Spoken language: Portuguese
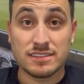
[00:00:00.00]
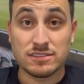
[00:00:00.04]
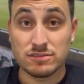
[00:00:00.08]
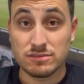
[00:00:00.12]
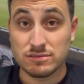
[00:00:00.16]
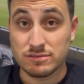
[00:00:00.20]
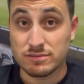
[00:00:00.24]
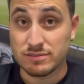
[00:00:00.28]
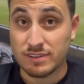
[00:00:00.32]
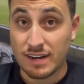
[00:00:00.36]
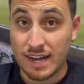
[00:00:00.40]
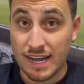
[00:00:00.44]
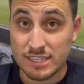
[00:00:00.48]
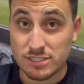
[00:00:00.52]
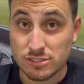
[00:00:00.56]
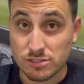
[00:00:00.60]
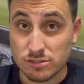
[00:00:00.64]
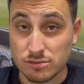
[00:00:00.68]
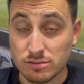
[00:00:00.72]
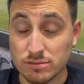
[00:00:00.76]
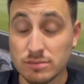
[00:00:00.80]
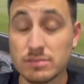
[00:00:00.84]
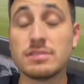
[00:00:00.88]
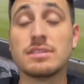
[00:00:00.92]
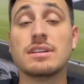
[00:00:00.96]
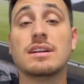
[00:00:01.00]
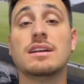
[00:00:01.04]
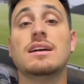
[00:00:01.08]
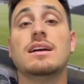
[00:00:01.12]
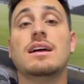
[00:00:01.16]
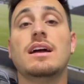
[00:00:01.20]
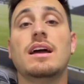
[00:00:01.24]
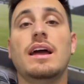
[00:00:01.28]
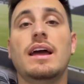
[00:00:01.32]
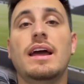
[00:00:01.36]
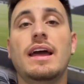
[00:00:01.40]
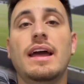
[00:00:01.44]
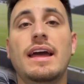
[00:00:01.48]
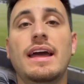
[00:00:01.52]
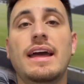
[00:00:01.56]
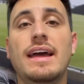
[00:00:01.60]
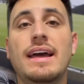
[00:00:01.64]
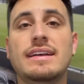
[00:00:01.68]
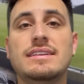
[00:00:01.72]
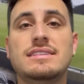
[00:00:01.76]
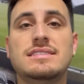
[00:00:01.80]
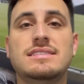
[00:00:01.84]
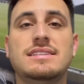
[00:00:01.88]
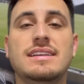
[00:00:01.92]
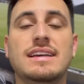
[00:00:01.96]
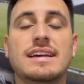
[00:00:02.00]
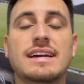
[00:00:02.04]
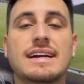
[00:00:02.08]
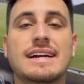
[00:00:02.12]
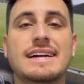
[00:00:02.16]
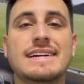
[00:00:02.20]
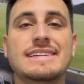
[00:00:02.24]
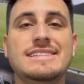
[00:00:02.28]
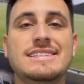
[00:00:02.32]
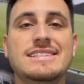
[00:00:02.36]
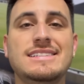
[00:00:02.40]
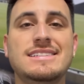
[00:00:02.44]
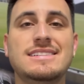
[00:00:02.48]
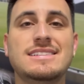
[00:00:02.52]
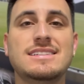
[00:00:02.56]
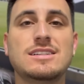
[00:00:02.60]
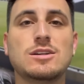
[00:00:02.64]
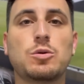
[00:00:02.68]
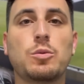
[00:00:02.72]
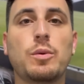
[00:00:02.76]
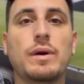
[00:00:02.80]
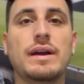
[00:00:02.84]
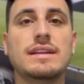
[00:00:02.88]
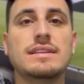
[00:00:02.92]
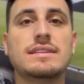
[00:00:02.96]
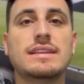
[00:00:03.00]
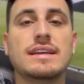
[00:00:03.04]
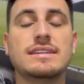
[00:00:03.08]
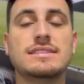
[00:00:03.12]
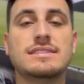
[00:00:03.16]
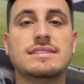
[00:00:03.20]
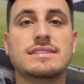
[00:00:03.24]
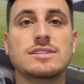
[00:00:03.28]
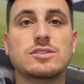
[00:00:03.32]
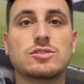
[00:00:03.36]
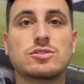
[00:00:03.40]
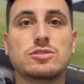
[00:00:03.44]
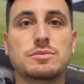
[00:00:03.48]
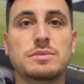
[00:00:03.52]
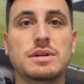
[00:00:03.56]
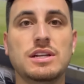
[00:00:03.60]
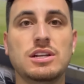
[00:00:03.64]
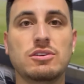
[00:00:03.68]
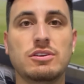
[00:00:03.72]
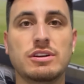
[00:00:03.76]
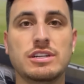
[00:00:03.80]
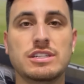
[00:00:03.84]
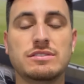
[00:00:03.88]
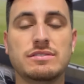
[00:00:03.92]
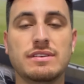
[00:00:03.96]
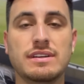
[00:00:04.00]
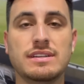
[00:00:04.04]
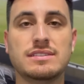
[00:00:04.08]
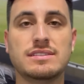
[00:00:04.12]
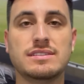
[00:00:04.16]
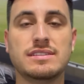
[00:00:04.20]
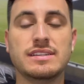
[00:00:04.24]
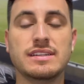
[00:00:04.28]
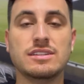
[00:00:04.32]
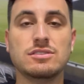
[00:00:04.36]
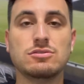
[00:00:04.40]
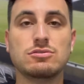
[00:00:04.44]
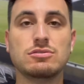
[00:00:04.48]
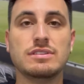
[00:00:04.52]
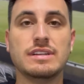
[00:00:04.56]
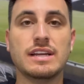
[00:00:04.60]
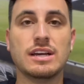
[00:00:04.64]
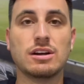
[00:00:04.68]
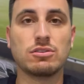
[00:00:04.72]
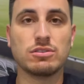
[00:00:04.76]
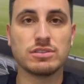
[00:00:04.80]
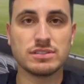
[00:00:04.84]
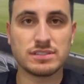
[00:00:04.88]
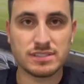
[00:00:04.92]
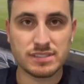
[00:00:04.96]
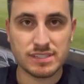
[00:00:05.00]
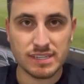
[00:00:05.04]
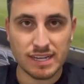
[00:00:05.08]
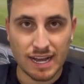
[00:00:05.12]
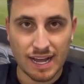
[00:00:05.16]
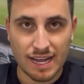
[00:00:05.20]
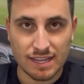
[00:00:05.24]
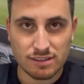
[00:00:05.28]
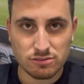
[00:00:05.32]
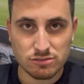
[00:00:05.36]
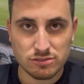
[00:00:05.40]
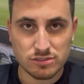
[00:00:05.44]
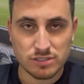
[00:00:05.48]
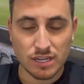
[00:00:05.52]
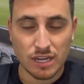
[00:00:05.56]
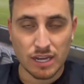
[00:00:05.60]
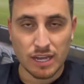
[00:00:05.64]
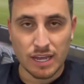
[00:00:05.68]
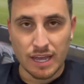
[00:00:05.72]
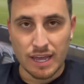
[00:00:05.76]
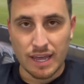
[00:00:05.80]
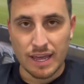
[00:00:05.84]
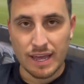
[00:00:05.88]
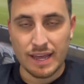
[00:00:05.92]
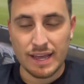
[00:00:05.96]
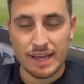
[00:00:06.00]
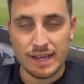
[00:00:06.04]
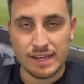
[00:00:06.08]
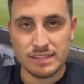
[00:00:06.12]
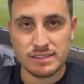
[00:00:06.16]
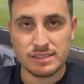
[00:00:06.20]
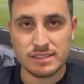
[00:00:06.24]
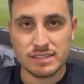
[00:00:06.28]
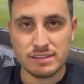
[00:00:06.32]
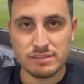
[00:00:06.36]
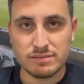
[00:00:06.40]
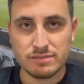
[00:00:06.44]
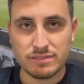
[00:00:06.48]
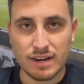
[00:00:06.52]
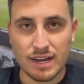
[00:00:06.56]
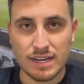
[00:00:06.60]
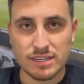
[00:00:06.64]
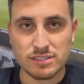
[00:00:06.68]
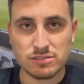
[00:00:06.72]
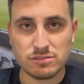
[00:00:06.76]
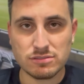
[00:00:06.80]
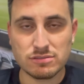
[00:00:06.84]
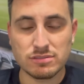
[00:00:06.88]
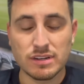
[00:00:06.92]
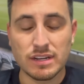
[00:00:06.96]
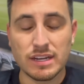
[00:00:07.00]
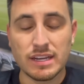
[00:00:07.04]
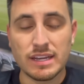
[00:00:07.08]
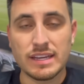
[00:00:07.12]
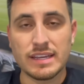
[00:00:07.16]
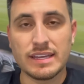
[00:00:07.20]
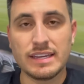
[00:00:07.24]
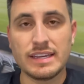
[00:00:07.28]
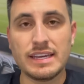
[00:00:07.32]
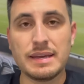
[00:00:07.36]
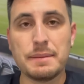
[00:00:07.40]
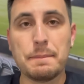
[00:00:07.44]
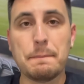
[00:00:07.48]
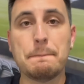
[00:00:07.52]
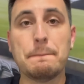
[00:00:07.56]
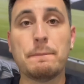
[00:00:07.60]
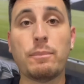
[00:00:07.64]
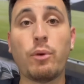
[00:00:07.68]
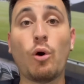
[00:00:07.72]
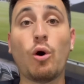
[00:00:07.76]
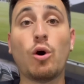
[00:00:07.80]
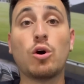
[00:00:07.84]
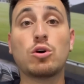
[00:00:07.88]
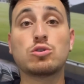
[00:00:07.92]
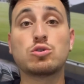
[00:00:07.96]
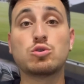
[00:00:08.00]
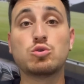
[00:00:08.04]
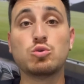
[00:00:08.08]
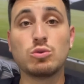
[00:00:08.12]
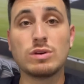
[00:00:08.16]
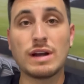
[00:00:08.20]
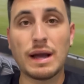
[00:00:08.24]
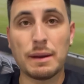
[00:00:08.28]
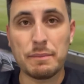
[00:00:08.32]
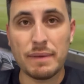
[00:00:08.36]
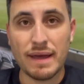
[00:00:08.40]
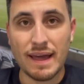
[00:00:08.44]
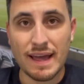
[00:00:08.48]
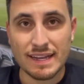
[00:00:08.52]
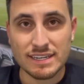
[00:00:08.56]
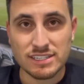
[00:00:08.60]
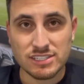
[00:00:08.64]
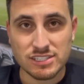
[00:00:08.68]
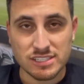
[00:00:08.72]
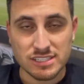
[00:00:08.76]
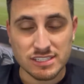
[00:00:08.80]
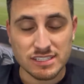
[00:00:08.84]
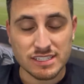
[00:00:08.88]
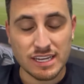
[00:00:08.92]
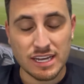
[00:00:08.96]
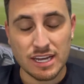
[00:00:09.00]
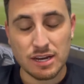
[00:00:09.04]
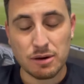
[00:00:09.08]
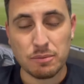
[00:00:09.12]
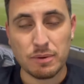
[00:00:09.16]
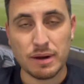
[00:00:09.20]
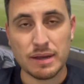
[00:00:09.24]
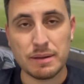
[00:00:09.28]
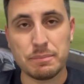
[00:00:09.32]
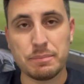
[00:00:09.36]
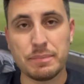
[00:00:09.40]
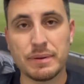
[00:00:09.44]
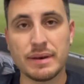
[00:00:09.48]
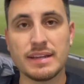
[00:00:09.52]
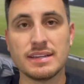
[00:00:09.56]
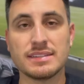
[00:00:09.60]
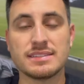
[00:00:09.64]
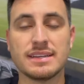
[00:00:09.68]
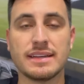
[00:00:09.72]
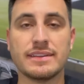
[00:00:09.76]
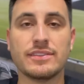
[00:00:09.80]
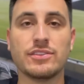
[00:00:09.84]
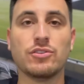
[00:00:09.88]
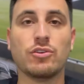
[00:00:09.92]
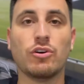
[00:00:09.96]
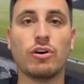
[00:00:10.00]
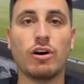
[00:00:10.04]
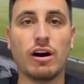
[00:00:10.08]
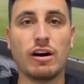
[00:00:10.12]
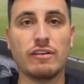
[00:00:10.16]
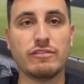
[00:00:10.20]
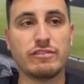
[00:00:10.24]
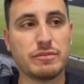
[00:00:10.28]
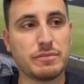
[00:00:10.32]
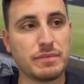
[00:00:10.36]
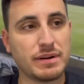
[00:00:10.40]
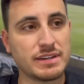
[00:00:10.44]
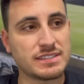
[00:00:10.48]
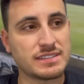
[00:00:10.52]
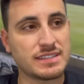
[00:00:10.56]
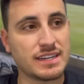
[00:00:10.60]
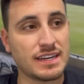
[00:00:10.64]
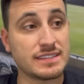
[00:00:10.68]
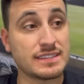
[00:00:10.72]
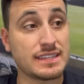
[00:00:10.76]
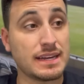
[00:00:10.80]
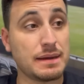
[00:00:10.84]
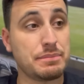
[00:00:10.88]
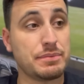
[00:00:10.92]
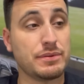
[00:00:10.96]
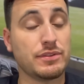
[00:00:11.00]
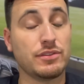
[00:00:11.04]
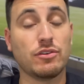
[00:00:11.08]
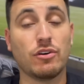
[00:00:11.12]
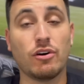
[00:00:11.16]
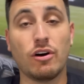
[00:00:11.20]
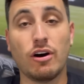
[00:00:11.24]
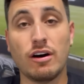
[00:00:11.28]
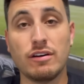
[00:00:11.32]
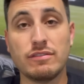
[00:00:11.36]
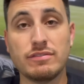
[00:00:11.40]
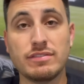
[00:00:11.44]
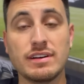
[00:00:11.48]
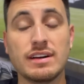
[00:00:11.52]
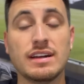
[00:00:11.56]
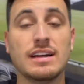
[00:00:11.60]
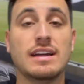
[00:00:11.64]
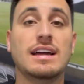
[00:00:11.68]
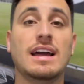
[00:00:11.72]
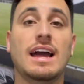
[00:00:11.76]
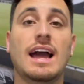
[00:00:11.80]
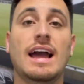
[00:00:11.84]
Vasco é cerca de 55 milhões vencendo negociados entre Vasco e Portugabet, né? Uma empresa nova, uma startup nova.